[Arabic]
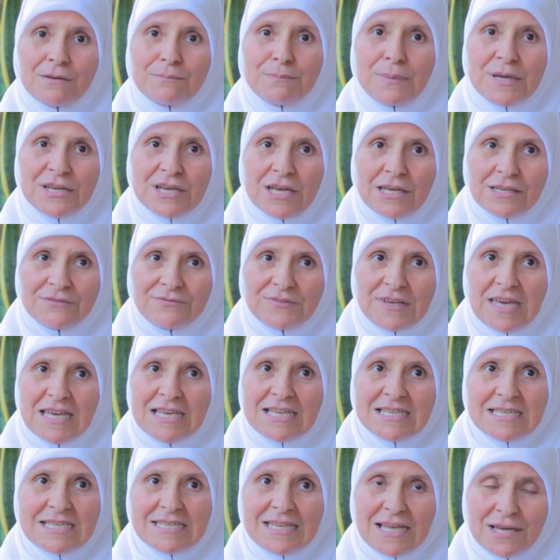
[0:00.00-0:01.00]
في
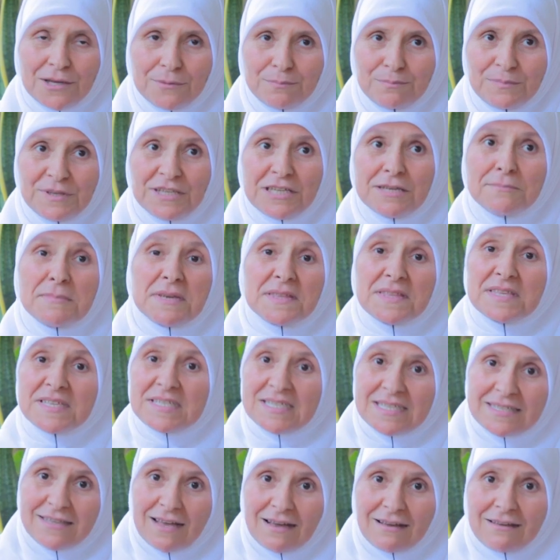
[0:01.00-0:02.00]
كيس ضربي يمي
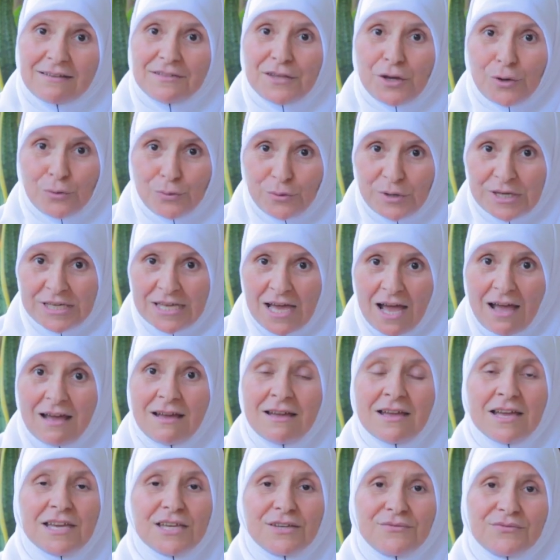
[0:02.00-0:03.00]
تصدق الرؤيا
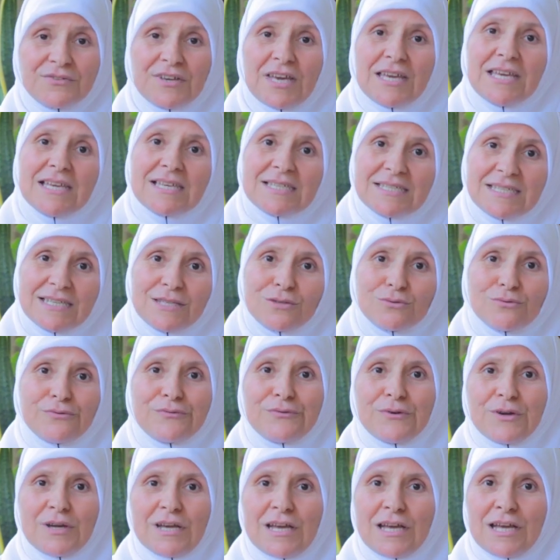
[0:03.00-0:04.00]
في كيس
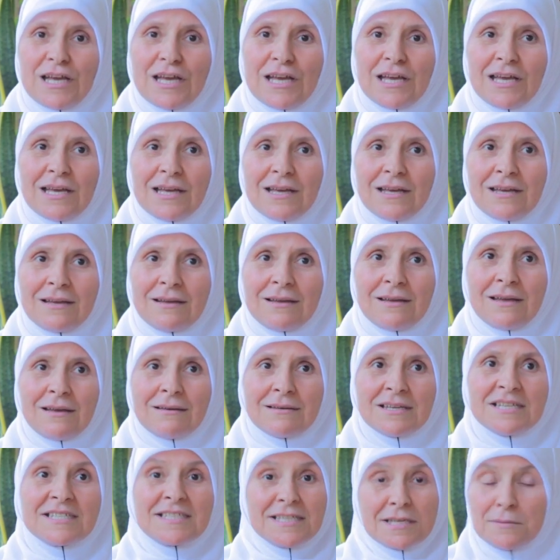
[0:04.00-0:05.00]

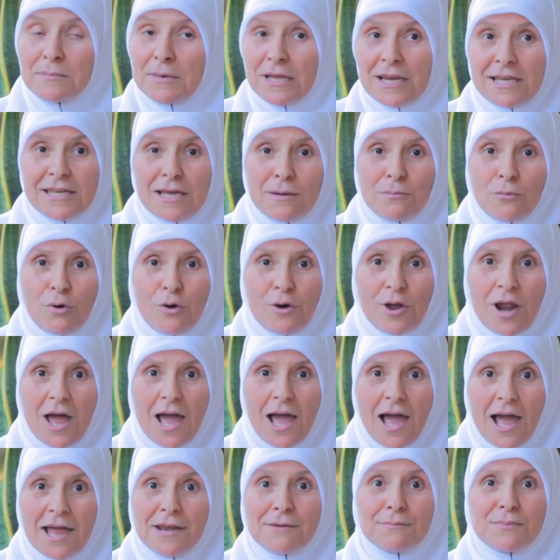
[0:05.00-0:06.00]
آه، ازي مرقم
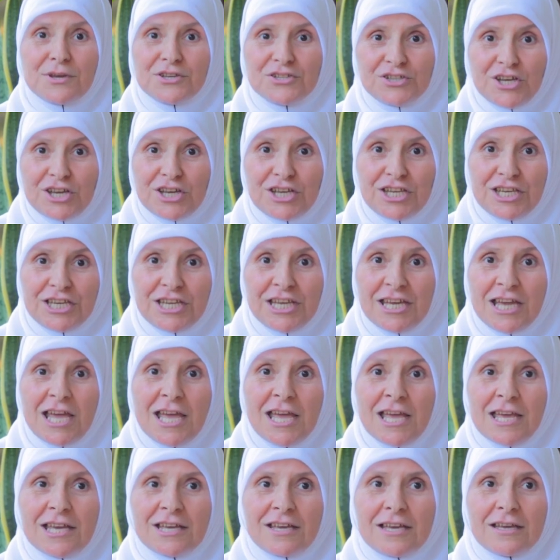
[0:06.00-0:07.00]
قرحان باش كني
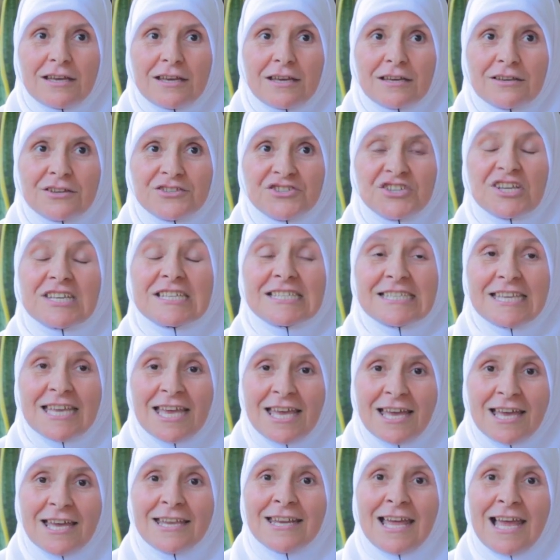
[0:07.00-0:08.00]
آه،
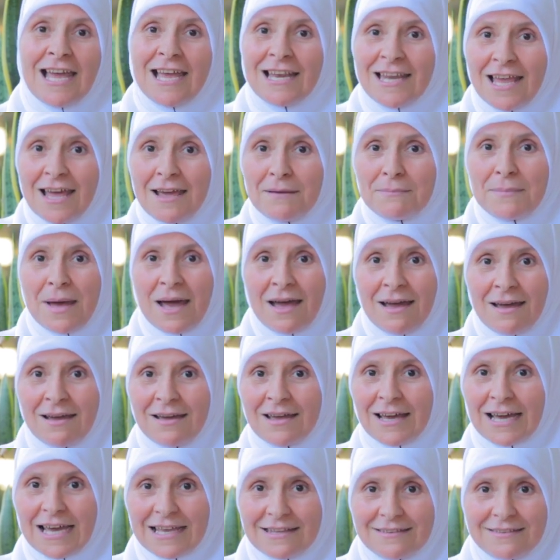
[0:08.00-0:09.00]
جزاء على ما
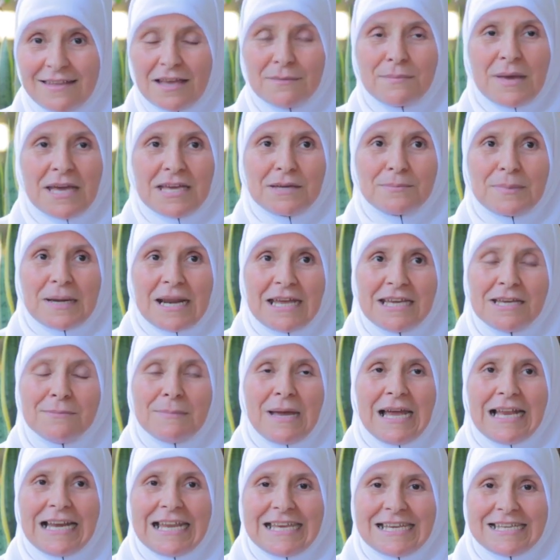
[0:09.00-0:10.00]
قدم ابراهيم
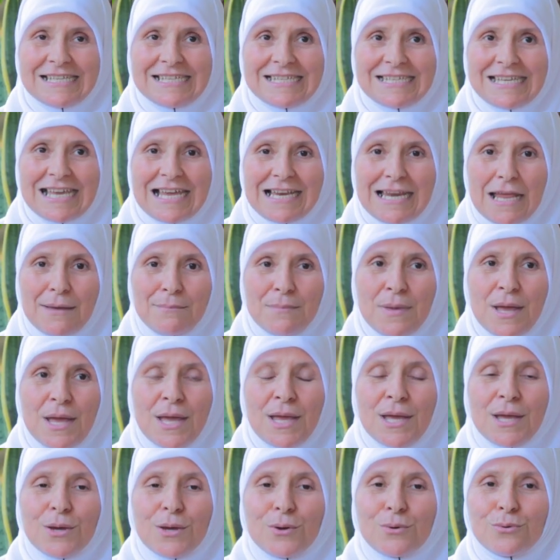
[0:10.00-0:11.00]
عليه السلام
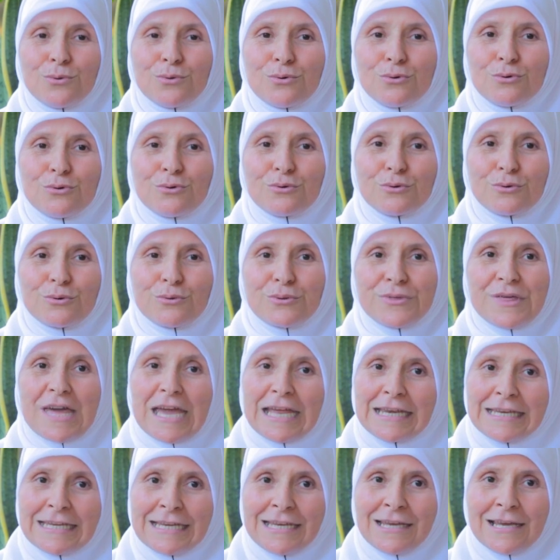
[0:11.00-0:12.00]

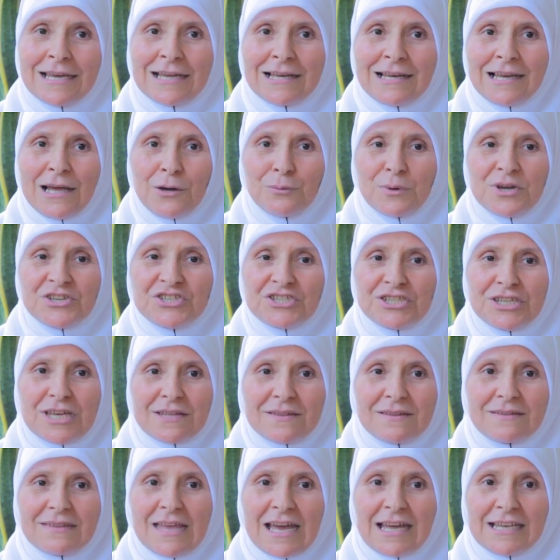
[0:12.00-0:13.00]
وثاني الحوايج اللي
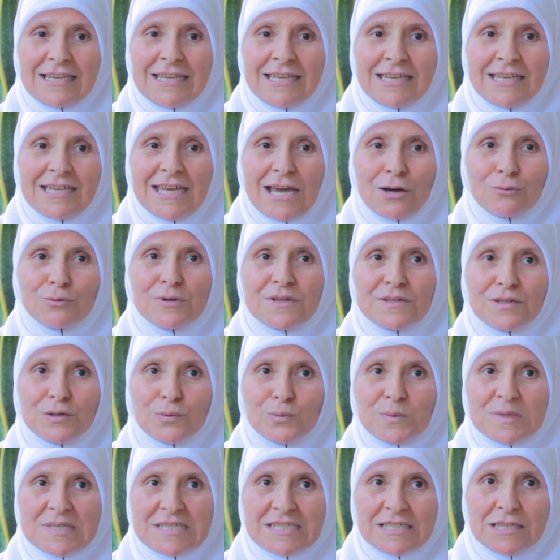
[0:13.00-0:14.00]
ندغني هاك نبدا
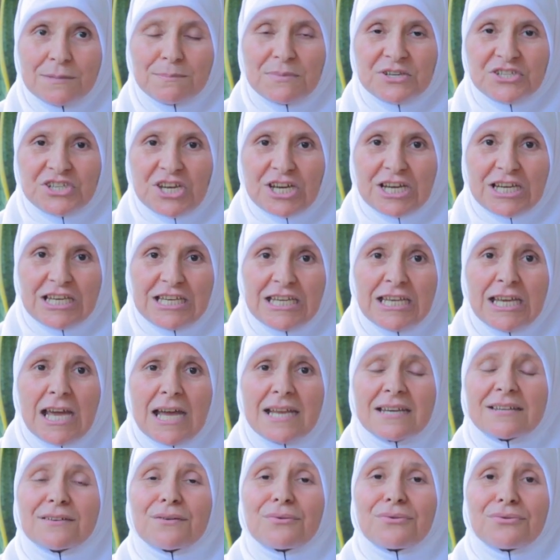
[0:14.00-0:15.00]
نوصي باش كني
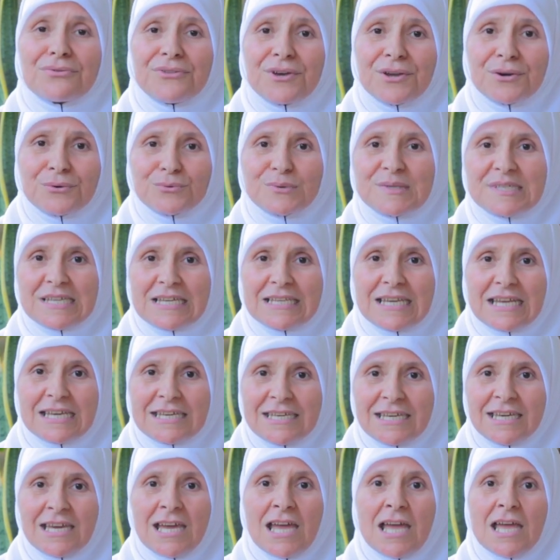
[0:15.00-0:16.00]
نكثر
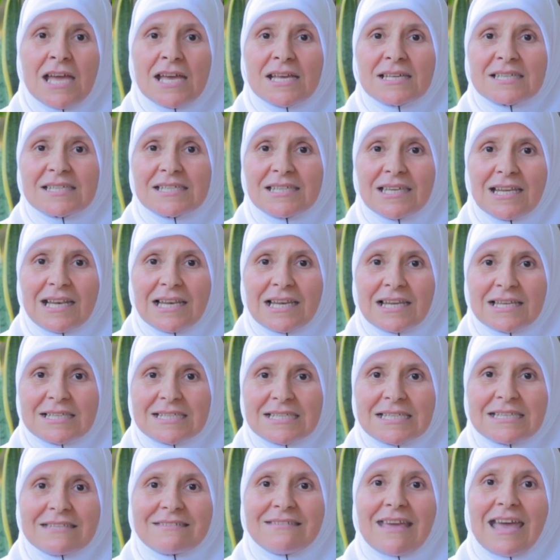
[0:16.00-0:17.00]
وسنقي سي
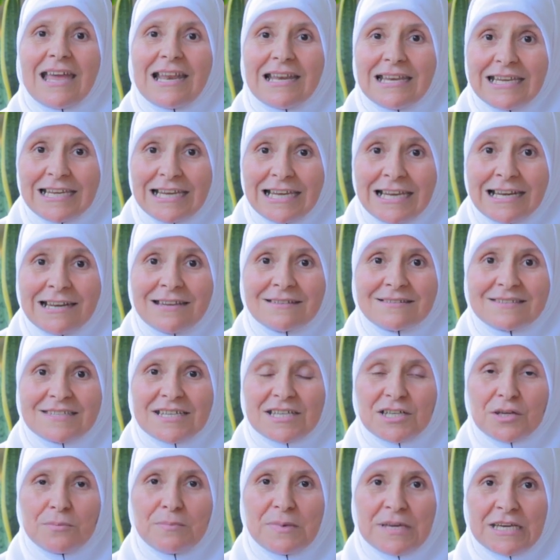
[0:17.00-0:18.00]
التهليل
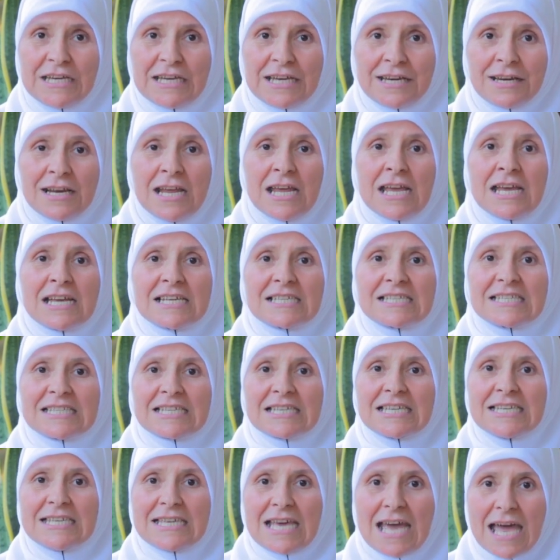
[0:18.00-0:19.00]
التكبير
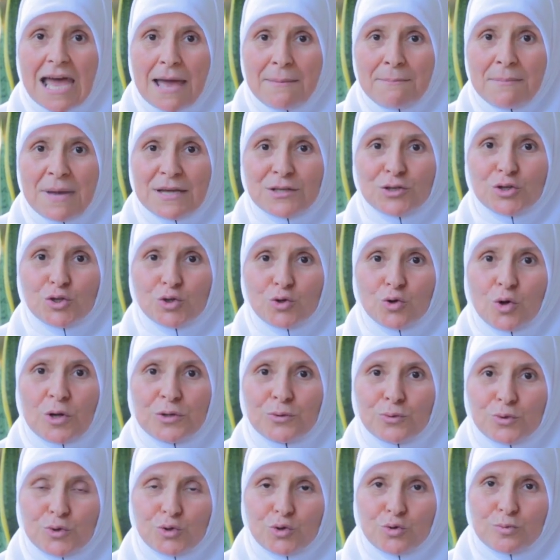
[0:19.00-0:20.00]
الصيام انصو
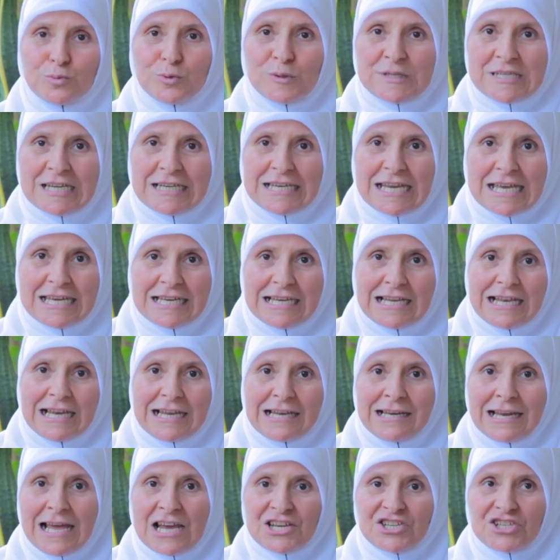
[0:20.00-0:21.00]
نظم
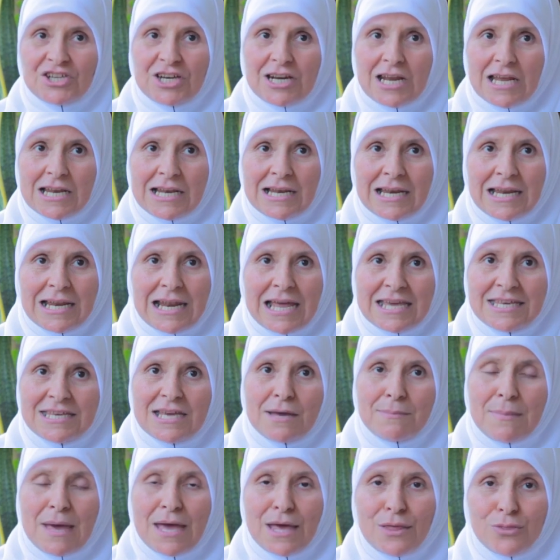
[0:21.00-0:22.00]
سنقي العشر
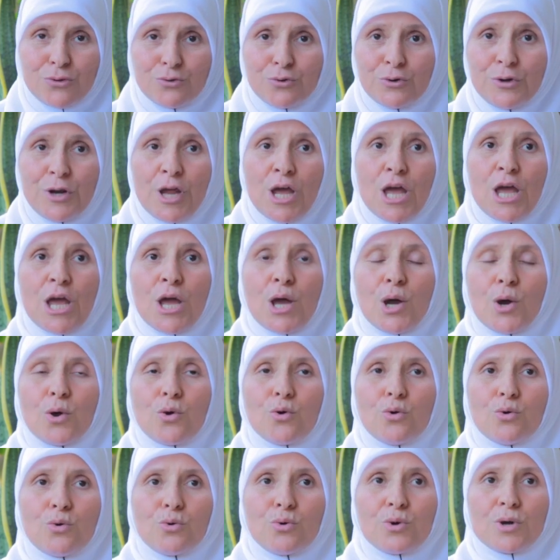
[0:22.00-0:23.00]
الايام هذون
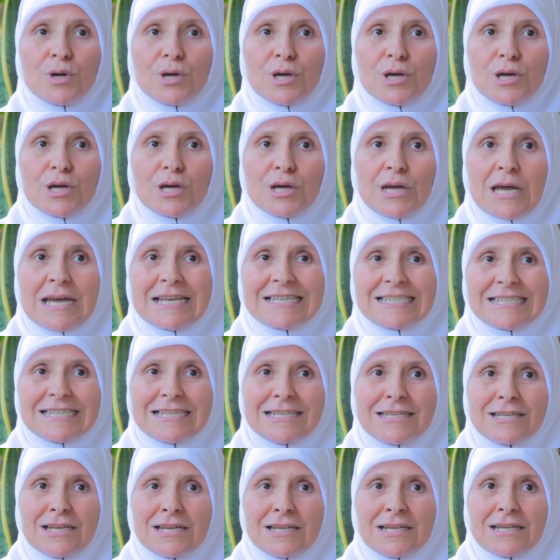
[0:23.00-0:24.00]

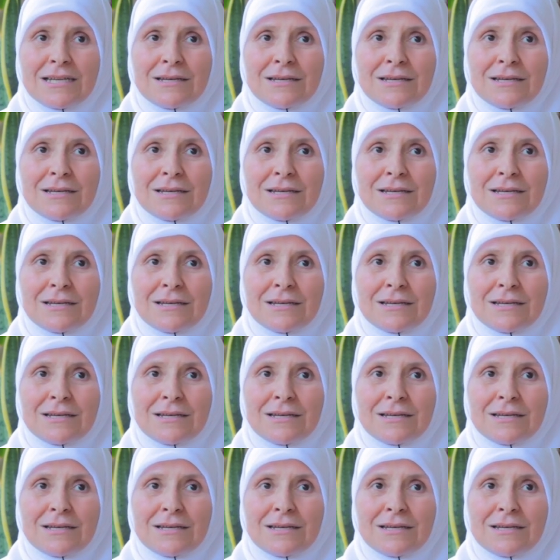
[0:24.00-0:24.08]
واسن